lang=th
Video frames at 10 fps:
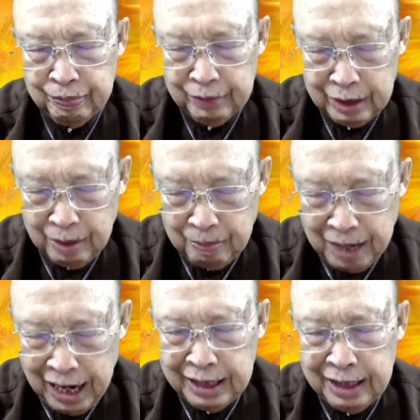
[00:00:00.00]
ทำ
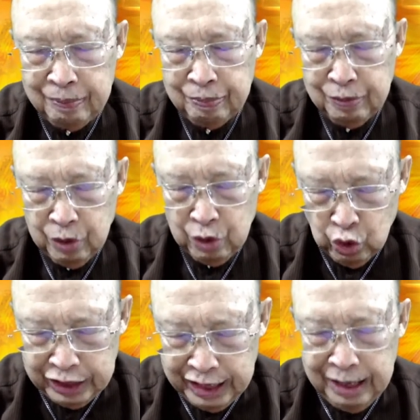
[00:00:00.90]
ลาย ยุ
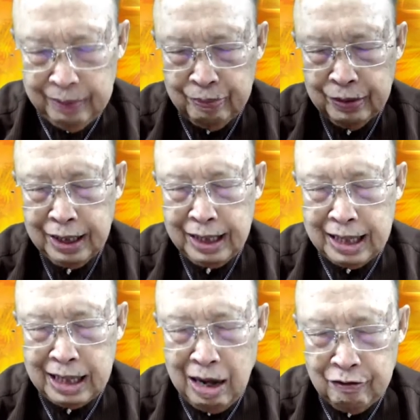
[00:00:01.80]
ติ การ
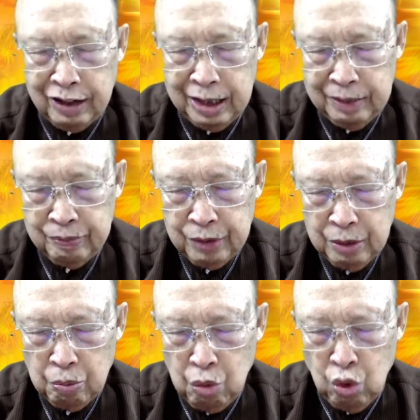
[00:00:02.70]
ขับไว้
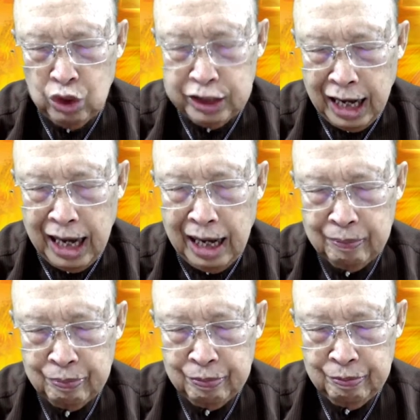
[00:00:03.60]
บูซา
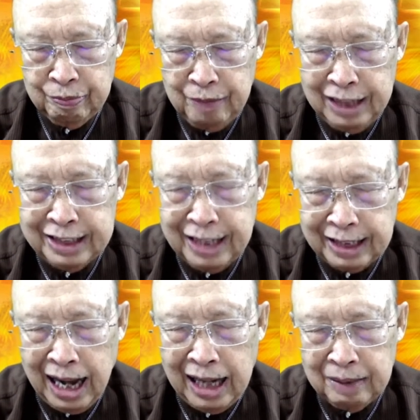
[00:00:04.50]
มารซา
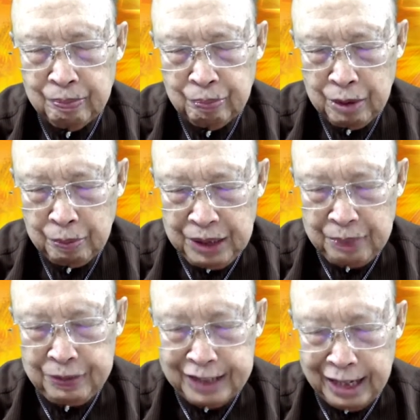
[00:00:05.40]
ตานผี
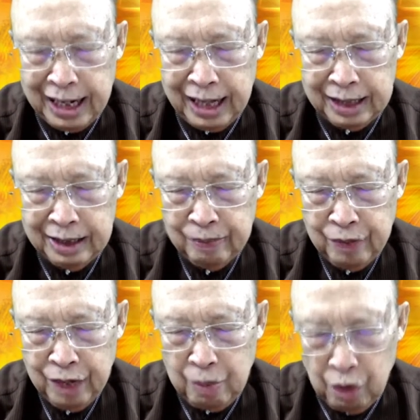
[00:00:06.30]
ปีศาจให้
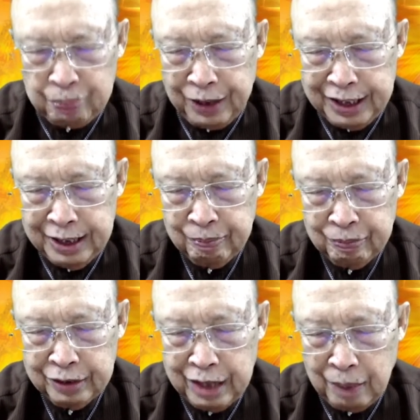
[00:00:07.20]
ให้มดไป
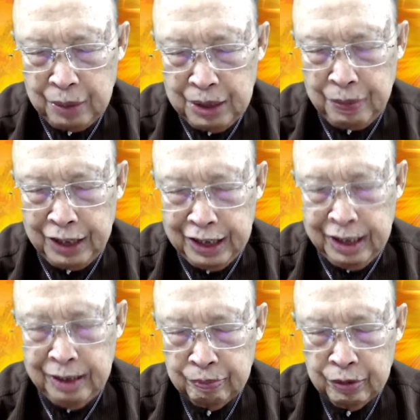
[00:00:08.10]
จากพื้นแผ่นดิน
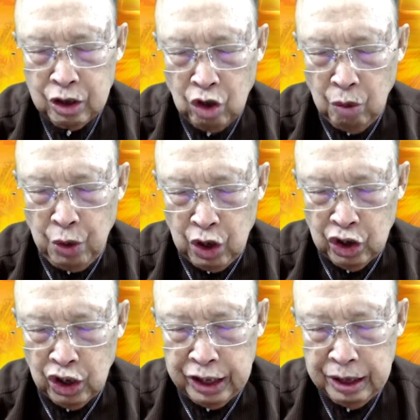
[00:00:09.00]
ของพวกเขา
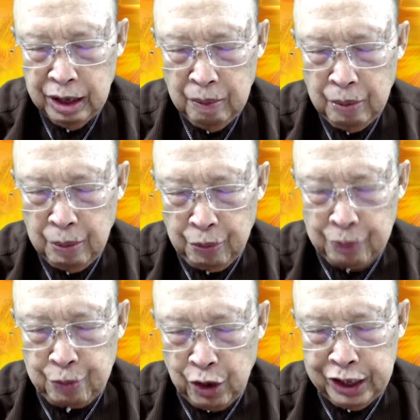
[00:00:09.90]
น้อย เพื่อปลด
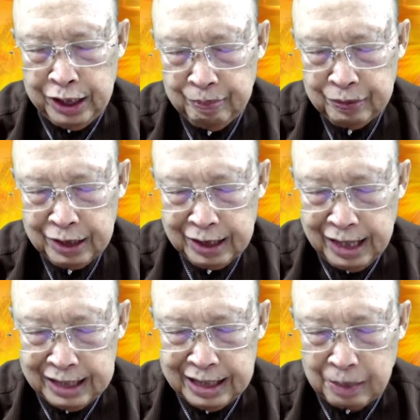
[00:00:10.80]
ปล่อยการ
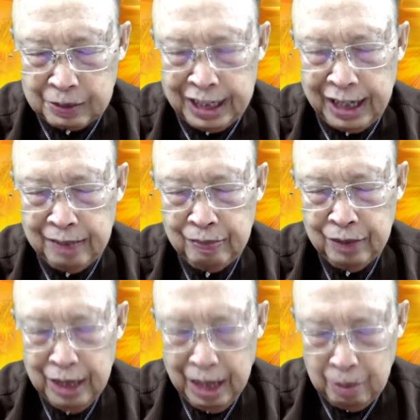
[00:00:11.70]
สาบแสง
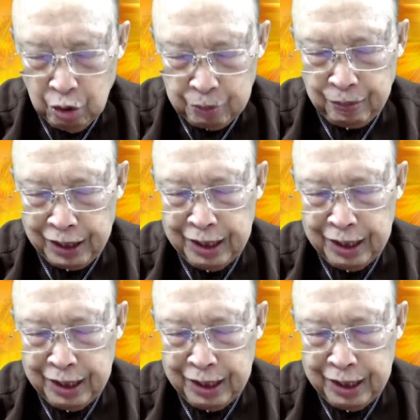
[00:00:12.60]
ให้หมดไป